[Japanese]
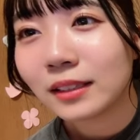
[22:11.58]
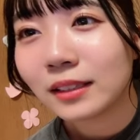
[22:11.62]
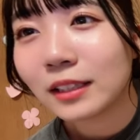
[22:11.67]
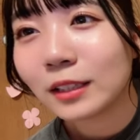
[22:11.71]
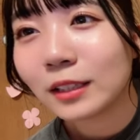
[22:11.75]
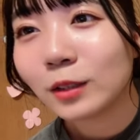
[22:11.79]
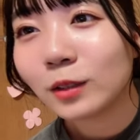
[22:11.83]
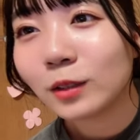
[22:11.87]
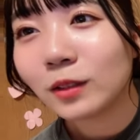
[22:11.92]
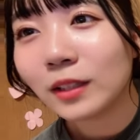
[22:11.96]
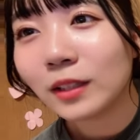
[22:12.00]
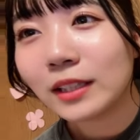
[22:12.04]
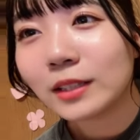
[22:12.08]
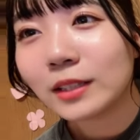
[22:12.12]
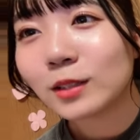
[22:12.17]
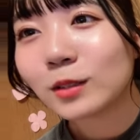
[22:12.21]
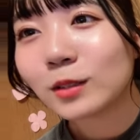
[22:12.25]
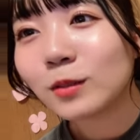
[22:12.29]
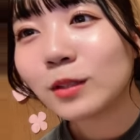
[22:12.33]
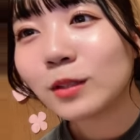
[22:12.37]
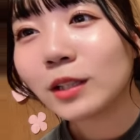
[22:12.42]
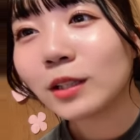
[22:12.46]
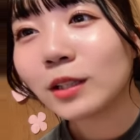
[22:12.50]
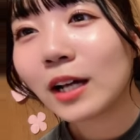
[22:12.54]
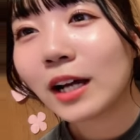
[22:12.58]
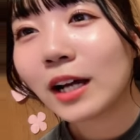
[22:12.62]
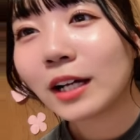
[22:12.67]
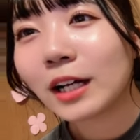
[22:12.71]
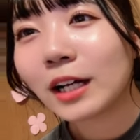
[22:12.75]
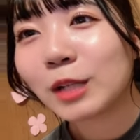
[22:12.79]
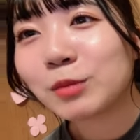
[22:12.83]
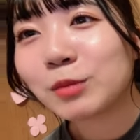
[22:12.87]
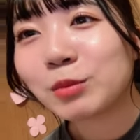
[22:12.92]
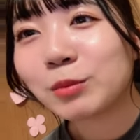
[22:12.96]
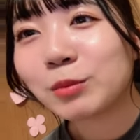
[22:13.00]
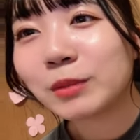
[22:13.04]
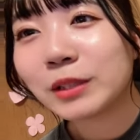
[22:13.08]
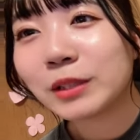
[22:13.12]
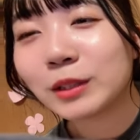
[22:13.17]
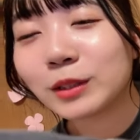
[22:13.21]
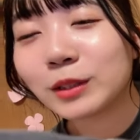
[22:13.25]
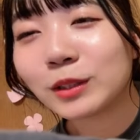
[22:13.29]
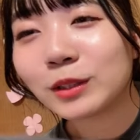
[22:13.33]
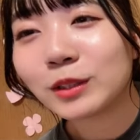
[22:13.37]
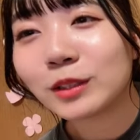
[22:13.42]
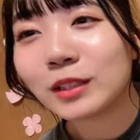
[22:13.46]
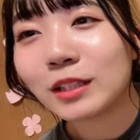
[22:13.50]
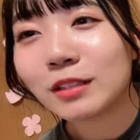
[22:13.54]
昨日の S 公演のアーカイブ見
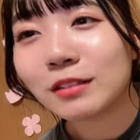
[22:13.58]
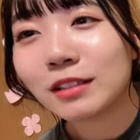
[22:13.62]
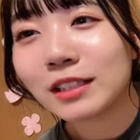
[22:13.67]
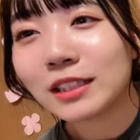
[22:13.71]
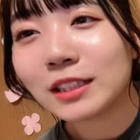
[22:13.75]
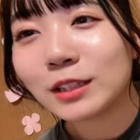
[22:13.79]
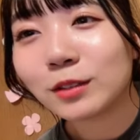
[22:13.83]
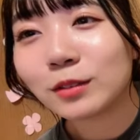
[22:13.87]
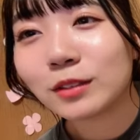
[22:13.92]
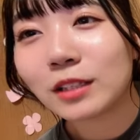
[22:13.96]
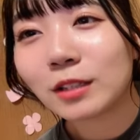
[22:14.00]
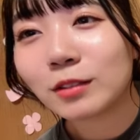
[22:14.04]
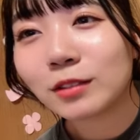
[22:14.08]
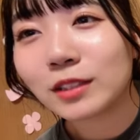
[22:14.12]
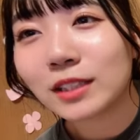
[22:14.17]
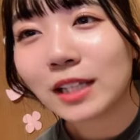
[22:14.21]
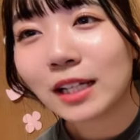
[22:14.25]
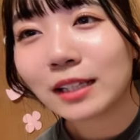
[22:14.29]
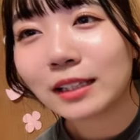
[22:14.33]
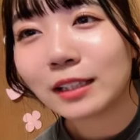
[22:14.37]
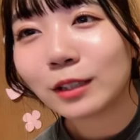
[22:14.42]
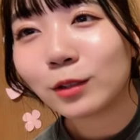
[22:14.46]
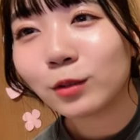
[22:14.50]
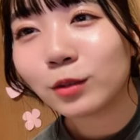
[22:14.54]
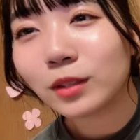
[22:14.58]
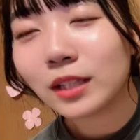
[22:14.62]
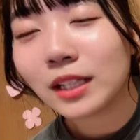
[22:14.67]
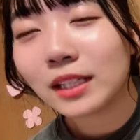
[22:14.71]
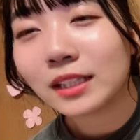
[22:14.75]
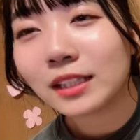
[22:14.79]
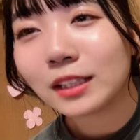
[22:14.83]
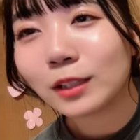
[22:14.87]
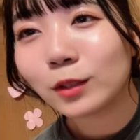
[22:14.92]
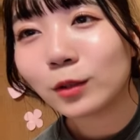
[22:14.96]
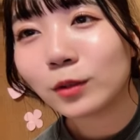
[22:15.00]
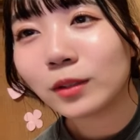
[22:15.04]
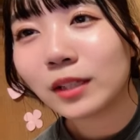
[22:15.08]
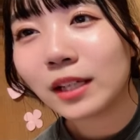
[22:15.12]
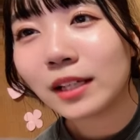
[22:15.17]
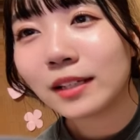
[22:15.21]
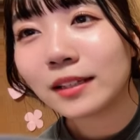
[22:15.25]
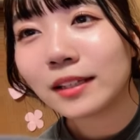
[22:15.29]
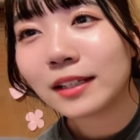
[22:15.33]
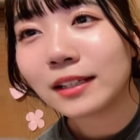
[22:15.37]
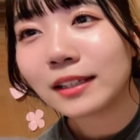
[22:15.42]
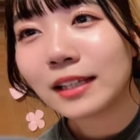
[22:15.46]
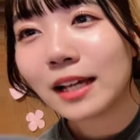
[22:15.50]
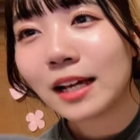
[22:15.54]
る釣ってる足を直した二度寝二度
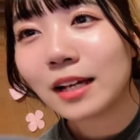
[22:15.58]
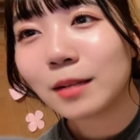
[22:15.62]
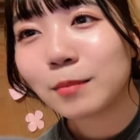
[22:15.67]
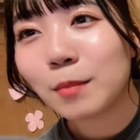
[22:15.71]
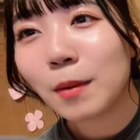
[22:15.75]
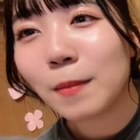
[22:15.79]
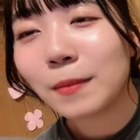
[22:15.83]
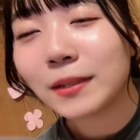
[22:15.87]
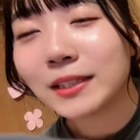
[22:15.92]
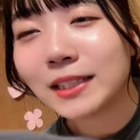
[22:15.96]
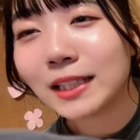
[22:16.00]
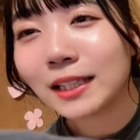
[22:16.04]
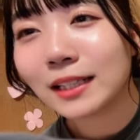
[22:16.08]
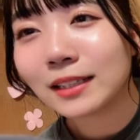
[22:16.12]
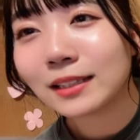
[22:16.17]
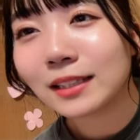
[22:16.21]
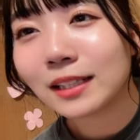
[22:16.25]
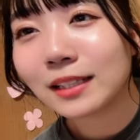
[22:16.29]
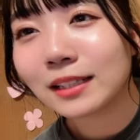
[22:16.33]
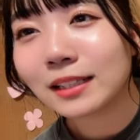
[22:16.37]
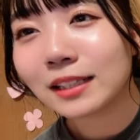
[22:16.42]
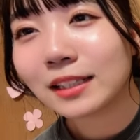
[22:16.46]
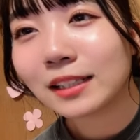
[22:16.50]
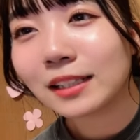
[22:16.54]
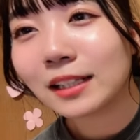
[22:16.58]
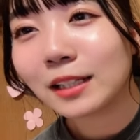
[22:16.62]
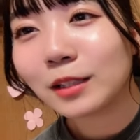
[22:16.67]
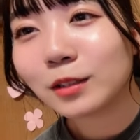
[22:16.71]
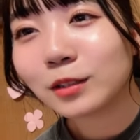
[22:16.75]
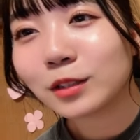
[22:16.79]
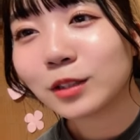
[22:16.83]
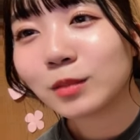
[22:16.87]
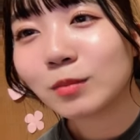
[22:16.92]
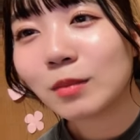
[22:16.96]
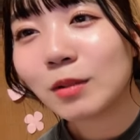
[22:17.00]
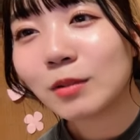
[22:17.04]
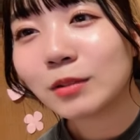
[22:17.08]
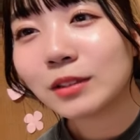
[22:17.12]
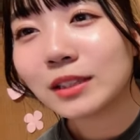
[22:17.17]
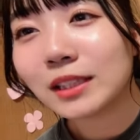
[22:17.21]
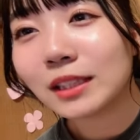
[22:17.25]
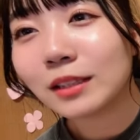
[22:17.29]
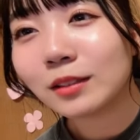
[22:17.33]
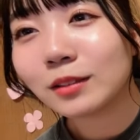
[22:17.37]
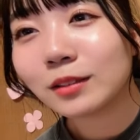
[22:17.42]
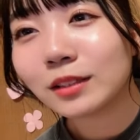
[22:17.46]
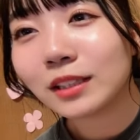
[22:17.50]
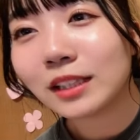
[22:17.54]
寝寝たママ坂さんにキレる
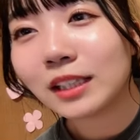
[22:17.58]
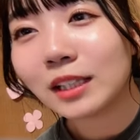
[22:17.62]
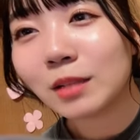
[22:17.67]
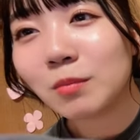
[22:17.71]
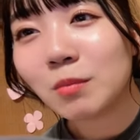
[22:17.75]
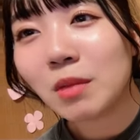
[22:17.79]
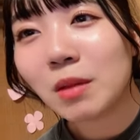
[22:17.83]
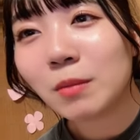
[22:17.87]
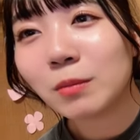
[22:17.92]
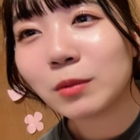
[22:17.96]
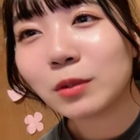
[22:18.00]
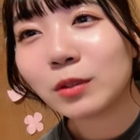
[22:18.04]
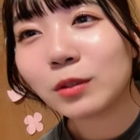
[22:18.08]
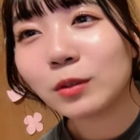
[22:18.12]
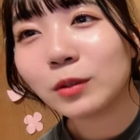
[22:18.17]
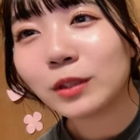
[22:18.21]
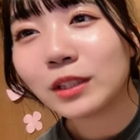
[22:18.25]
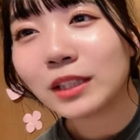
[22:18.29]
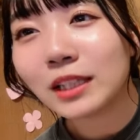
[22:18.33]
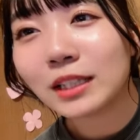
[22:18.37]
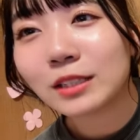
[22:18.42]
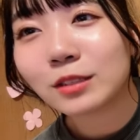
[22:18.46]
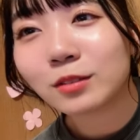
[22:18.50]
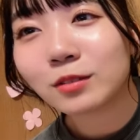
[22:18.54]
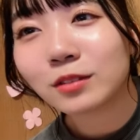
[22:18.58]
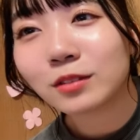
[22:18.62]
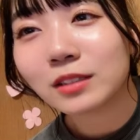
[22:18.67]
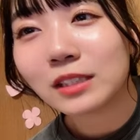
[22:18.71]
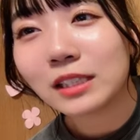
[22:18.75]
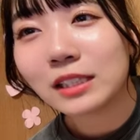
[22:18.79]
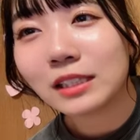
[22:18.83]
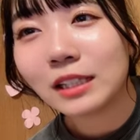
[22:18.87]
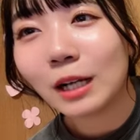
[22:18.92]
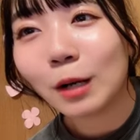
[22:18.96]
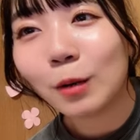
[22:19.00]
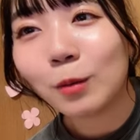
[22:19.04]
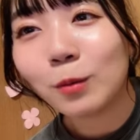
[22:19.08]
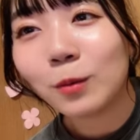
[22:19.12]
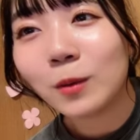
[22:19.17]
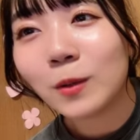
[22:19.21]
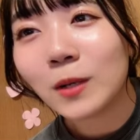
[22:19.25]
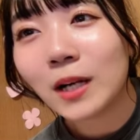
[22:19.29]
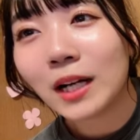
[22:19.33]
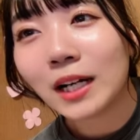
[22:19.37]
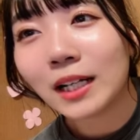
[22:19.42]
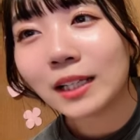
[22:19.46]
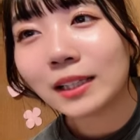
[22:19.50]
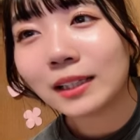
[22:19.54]
スマホチェック DMM 起きた瞬間顔
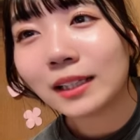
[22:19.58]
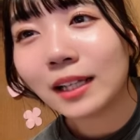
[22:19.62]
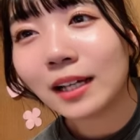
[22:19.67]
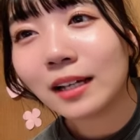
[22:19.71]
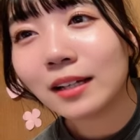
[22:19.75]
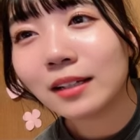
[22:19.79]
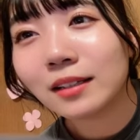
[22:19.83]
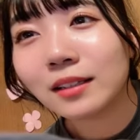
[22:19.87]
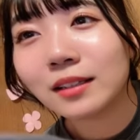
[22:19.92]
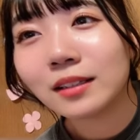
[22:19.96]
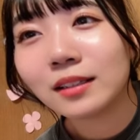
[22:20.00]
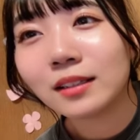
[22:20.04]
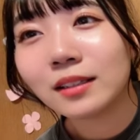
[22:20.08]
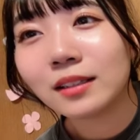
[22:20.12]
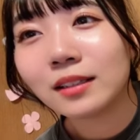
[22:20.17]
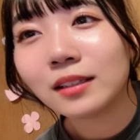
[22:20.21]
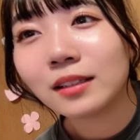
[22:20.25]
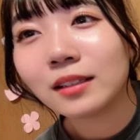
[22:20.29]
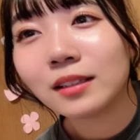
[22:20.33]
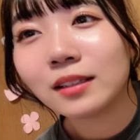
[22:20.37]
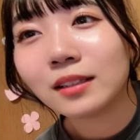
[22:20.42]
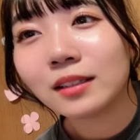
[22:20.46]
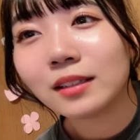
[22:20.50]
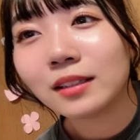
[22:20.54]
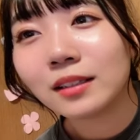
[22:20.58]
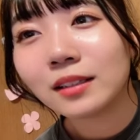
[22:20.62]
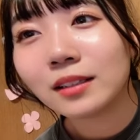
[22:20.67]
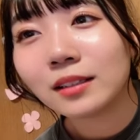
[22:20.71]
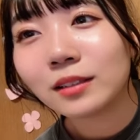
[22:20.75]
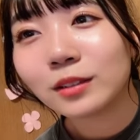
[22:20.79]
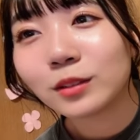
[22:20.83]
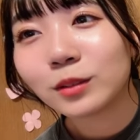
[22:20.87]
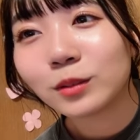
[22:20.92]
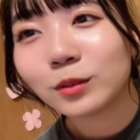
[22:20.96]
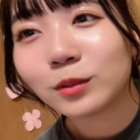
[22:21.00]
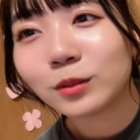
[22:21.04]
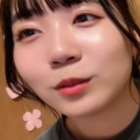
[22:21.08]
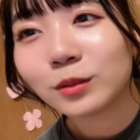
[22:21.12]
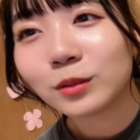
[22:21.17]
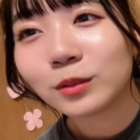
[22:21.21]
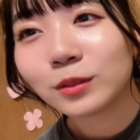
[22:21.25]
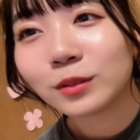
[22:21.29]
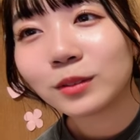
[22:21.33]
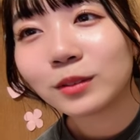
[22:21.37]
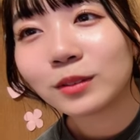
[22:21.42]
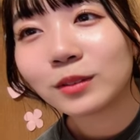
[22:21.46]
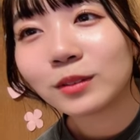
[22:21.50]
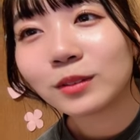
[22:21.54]
を洗った
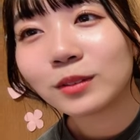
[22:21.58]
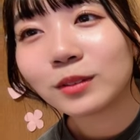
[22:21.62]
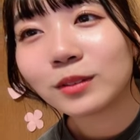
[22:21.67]
そ